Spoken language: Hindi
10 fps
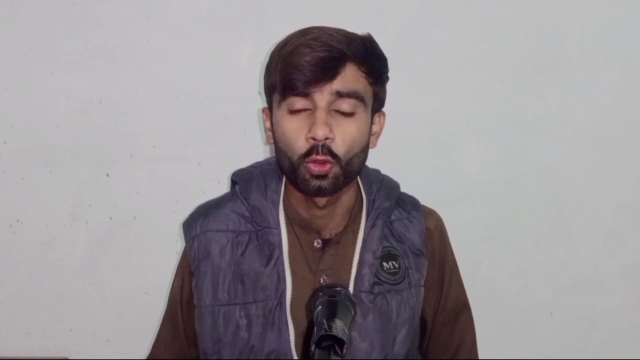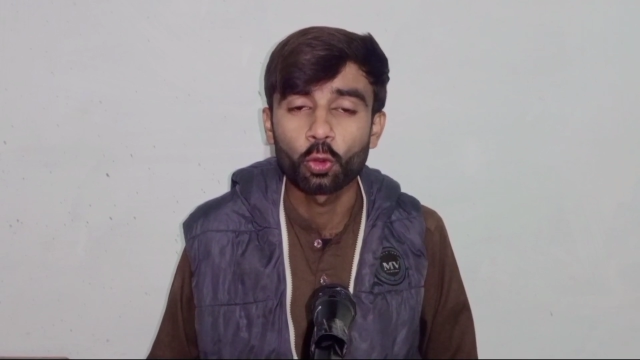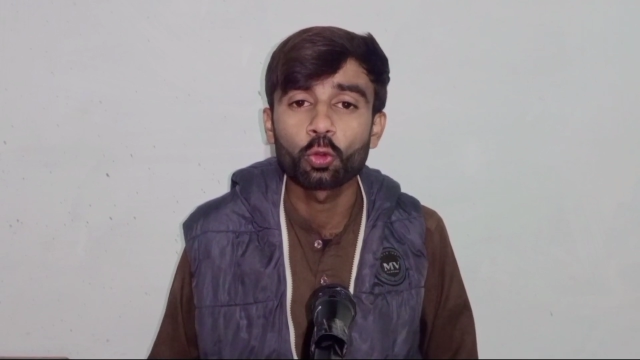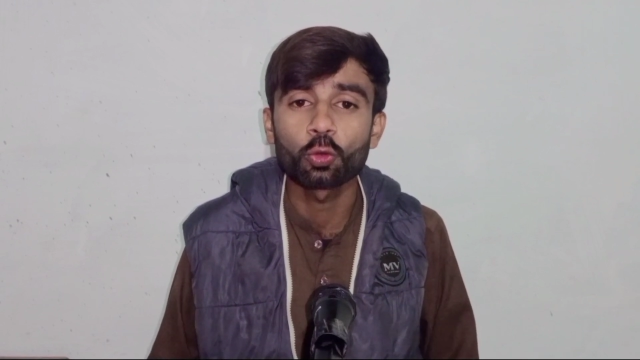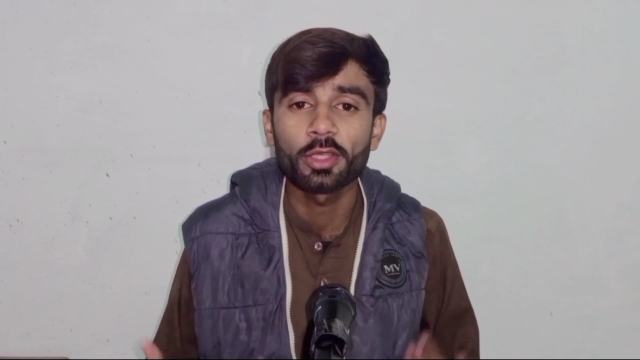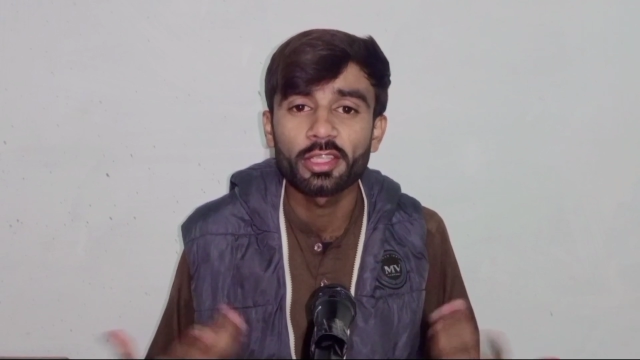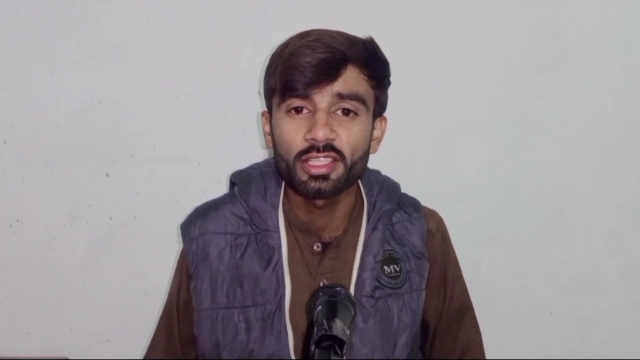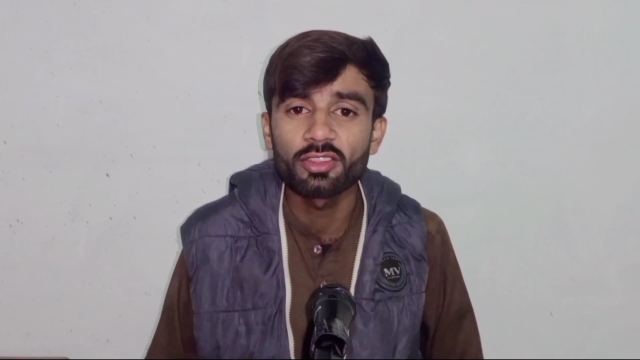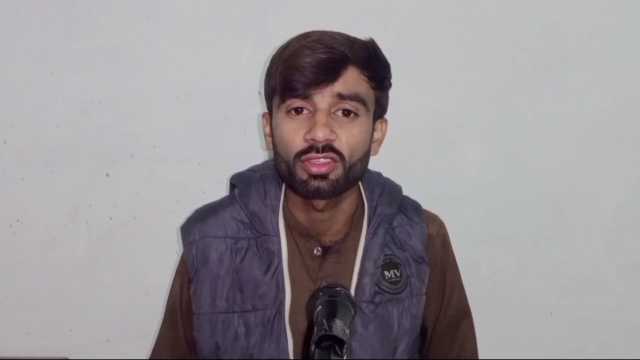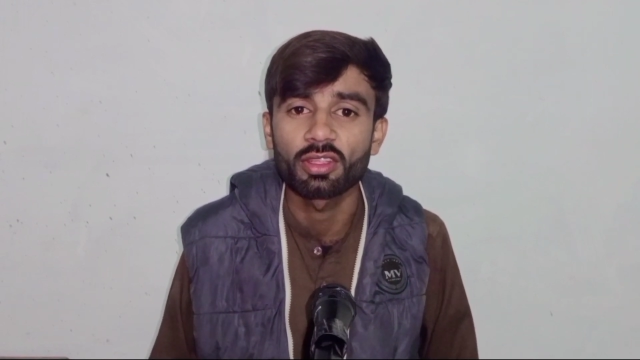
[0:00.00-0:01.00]
लोगों को
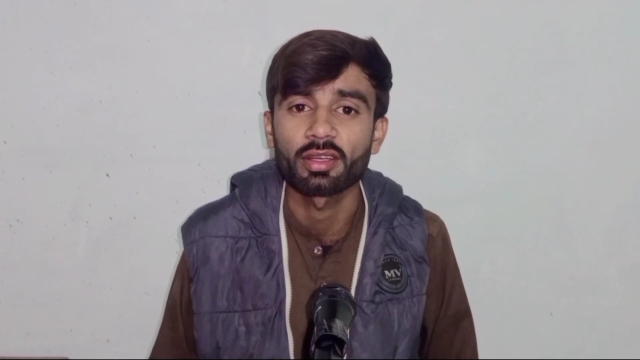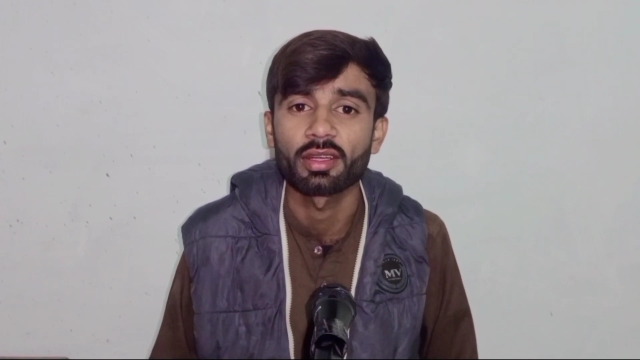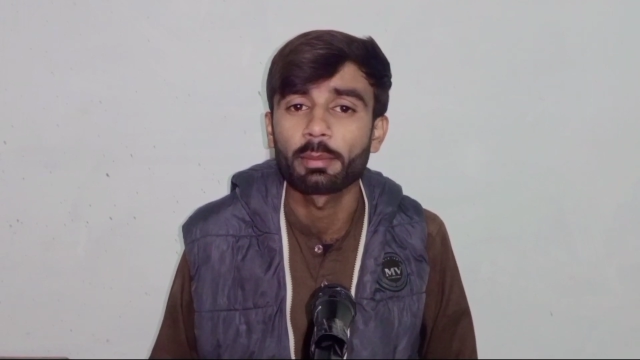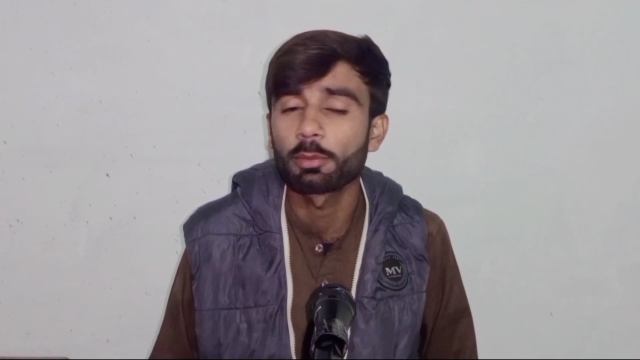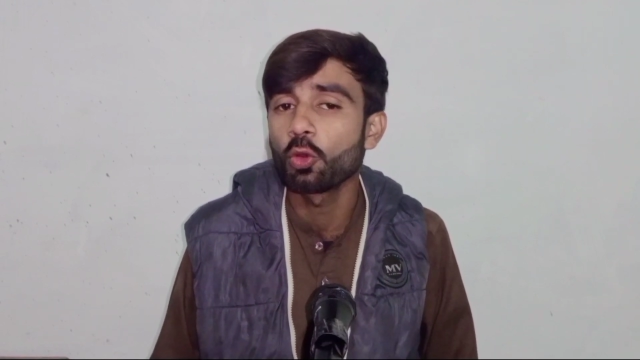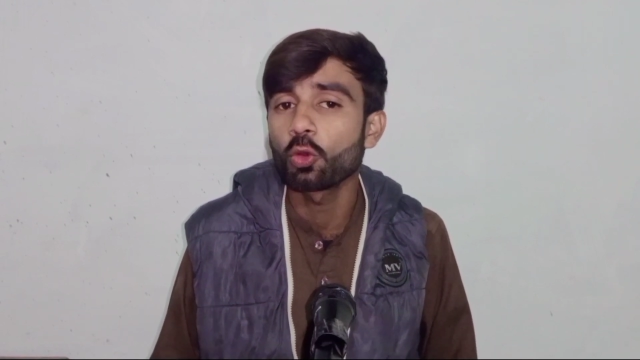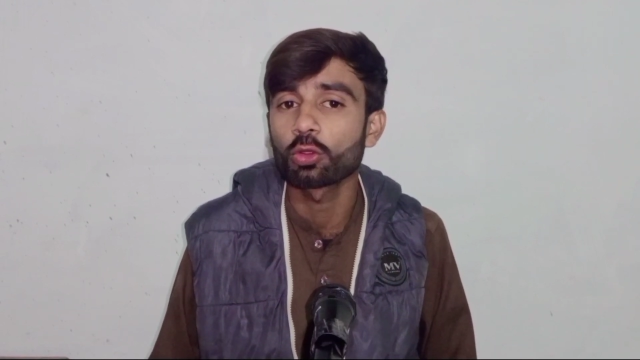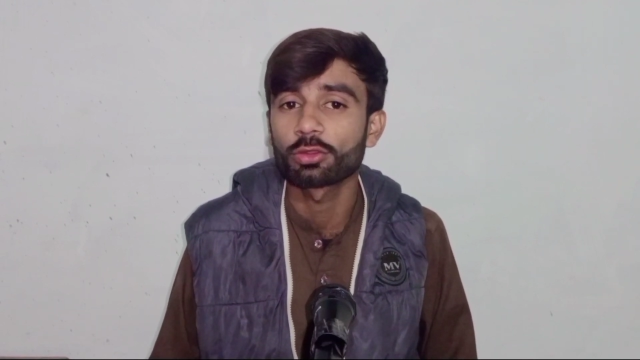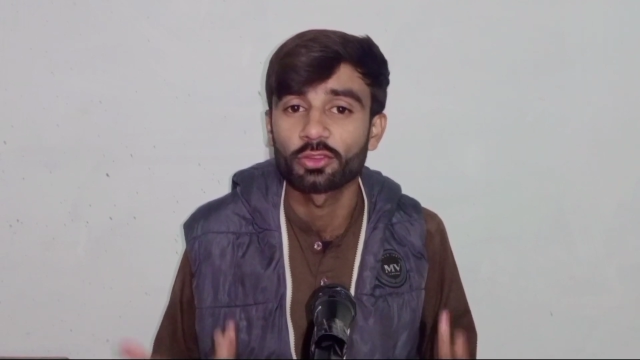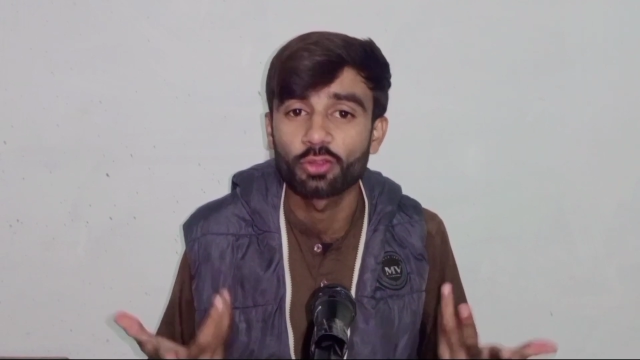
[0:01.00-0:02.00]
इंगेज कर रहे हैं अब
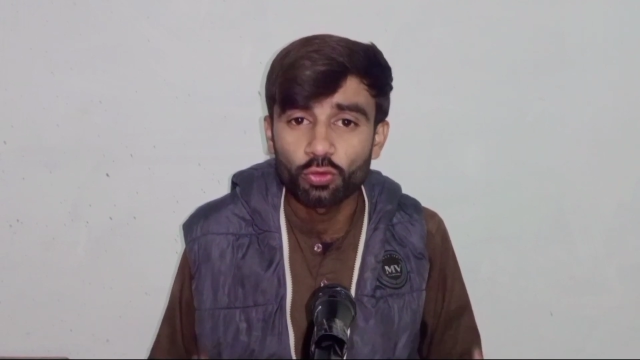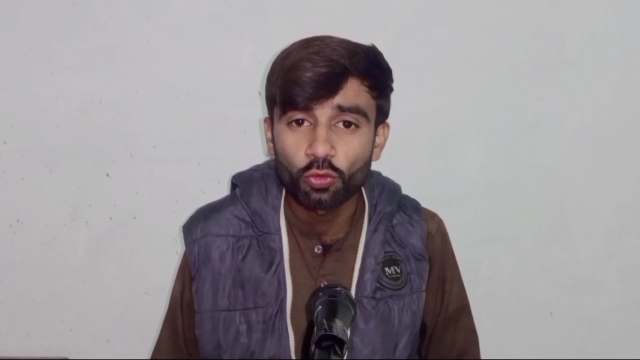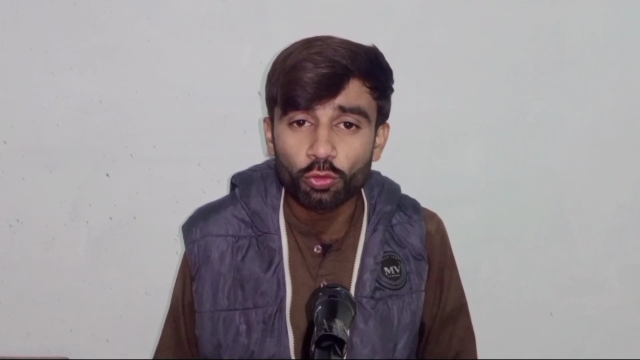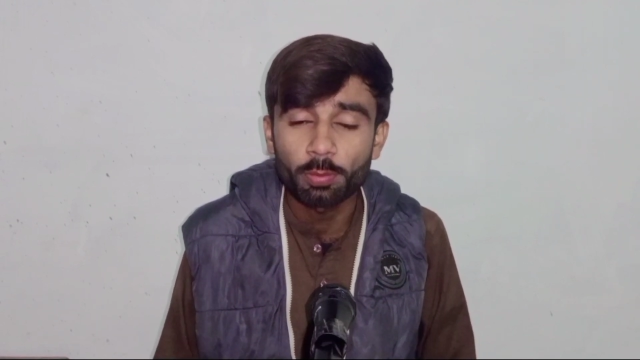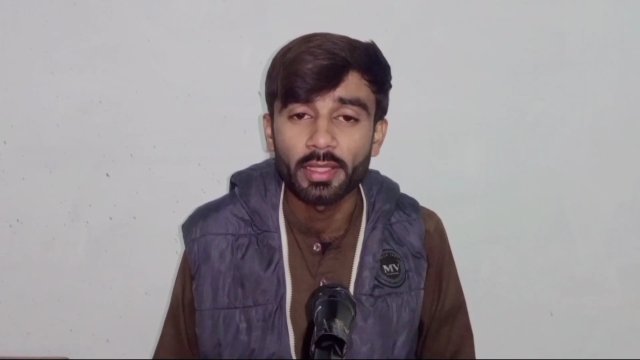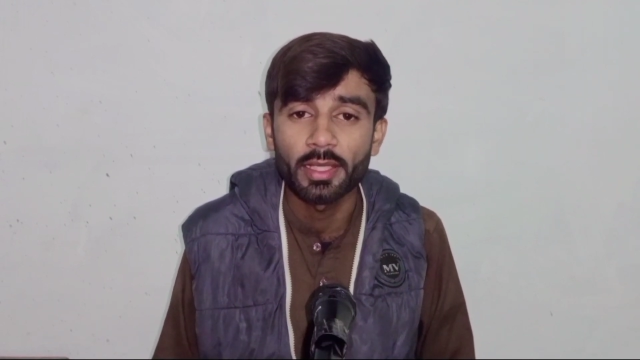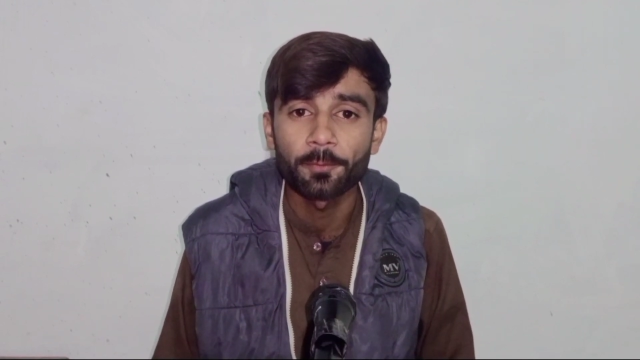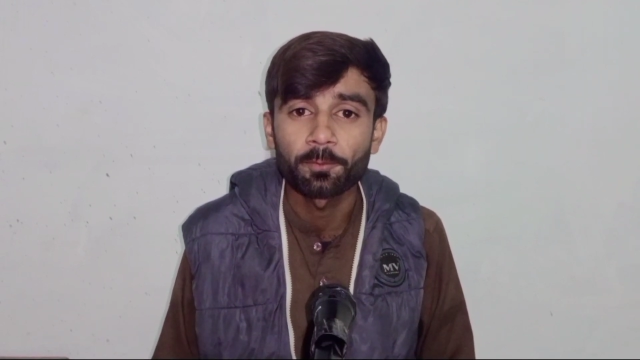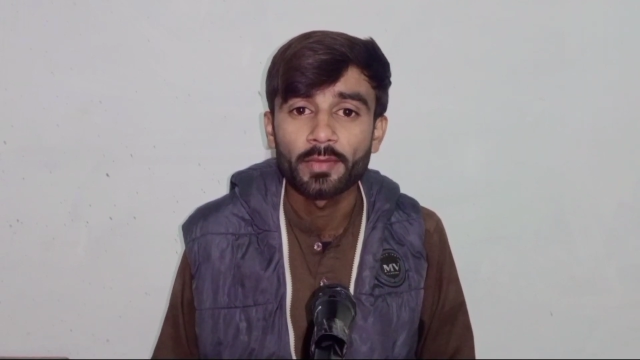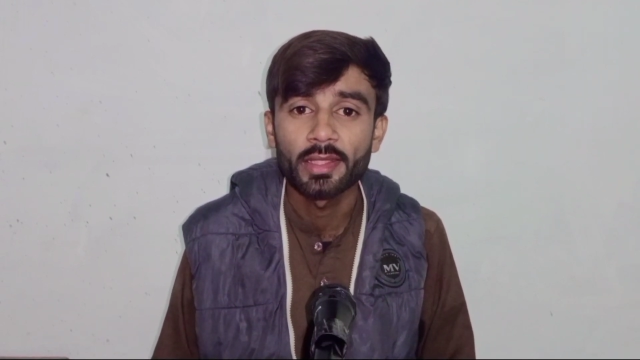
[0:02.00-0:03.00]
लोग तजस में
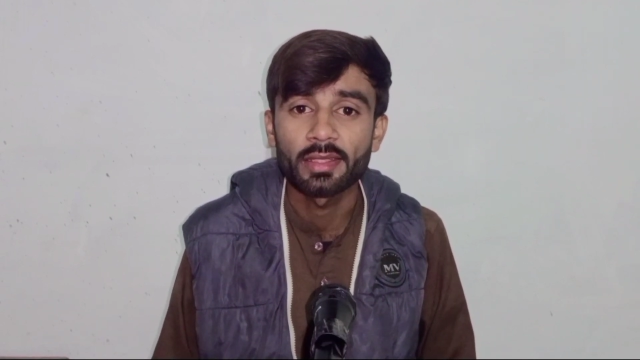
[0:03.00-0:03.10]
है